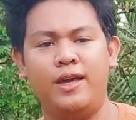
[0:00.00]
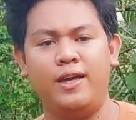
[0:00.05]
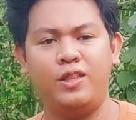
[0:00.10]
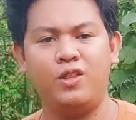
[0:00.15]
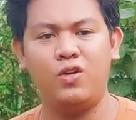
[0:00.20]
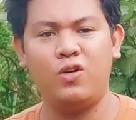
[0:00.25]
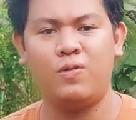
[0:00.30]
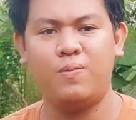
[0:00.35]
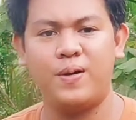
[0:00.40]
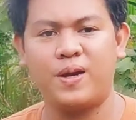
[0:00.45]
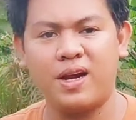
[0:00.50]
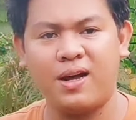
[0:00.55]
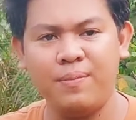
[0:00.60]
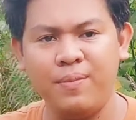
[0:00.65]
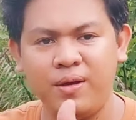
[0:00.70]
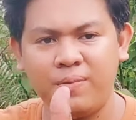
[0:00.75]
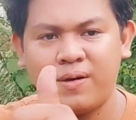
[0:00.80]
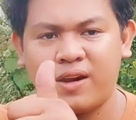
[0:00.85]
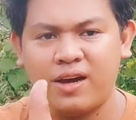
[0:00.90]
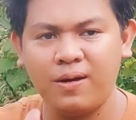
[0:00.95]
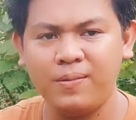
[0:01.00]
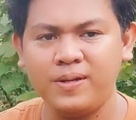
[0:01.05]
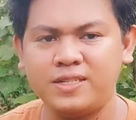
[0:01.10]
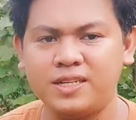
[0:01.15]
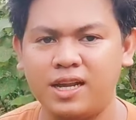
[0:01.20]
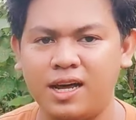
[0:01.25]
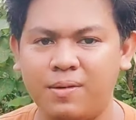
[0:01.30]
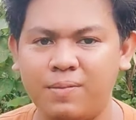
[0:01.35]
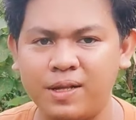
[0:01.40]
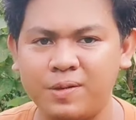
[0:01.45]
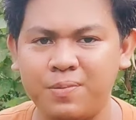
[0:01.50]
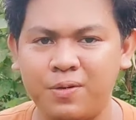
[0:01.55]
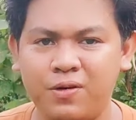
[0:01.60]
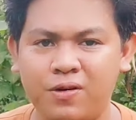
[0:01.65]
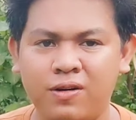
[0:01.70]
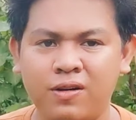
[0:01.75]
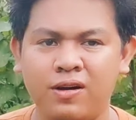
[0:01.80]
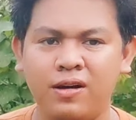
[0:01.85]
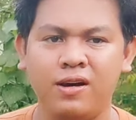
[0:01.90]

na ito. Maraming maraming salamat po.